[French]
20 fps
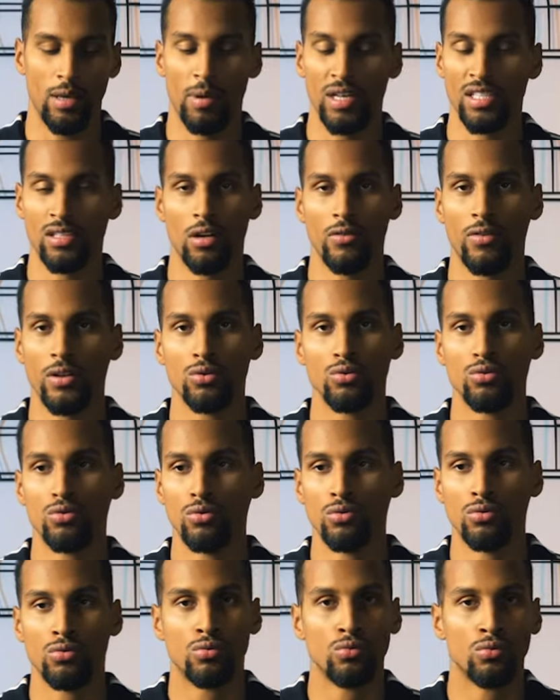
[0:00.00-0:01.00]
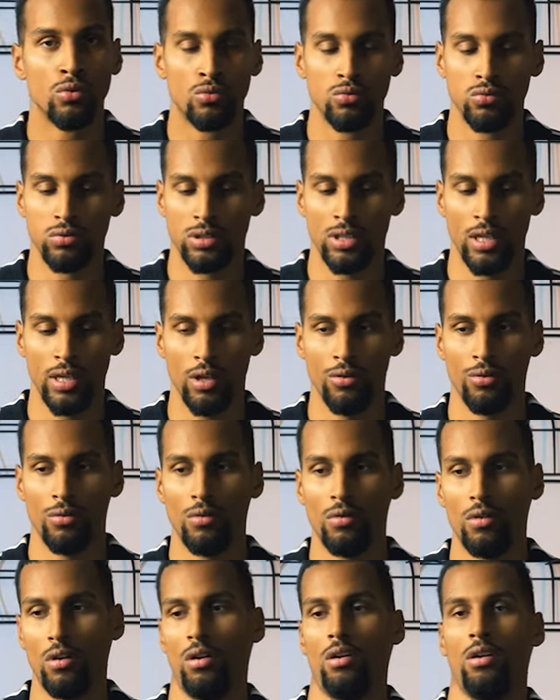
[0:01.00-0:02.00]
est passé en fait du, tout au tout, c'est-à-dire de
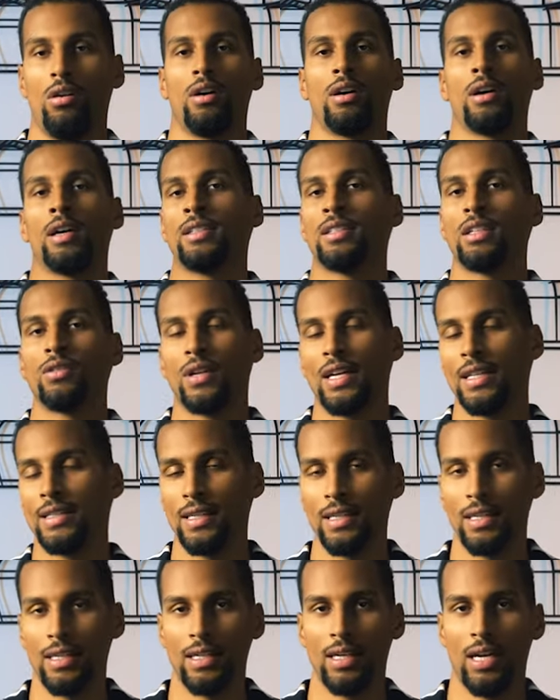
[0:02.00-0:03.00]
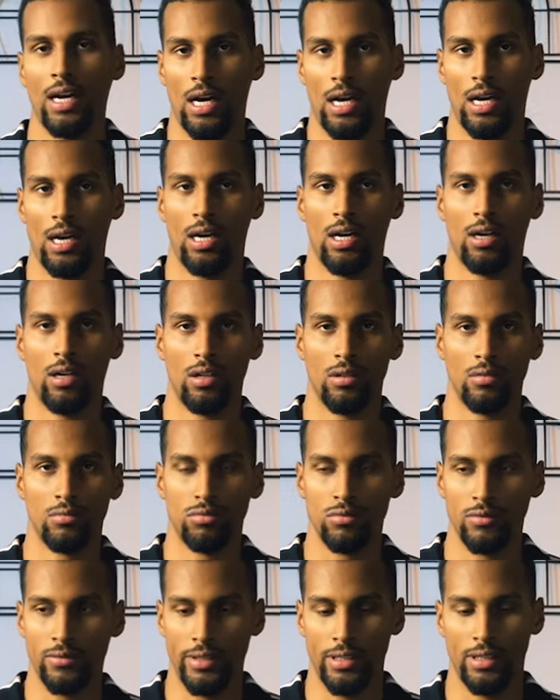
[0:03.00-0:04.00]
euh, rester dans la télé à
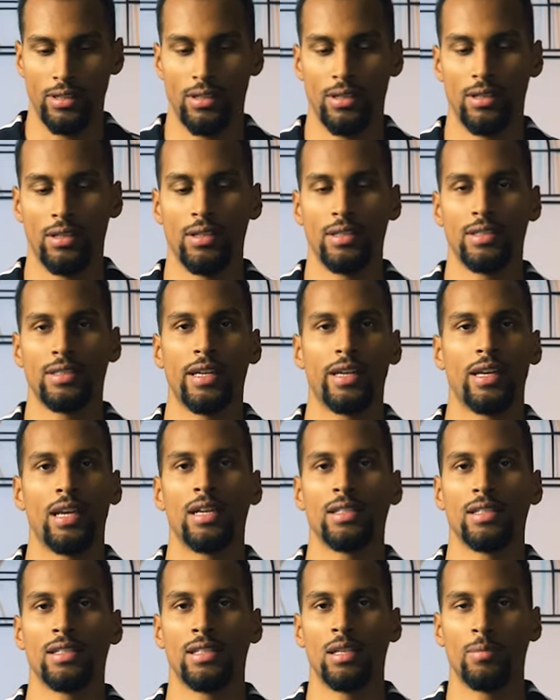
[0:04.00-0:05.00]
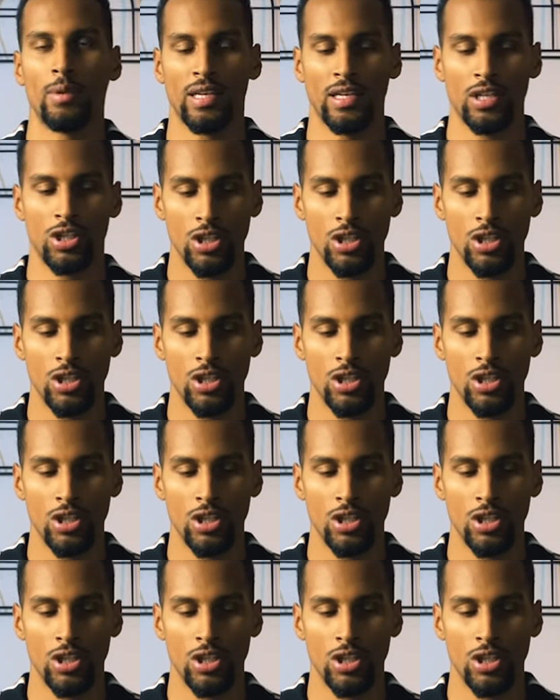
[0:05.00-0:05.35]
bouffer euh, sa glace et ses paquets de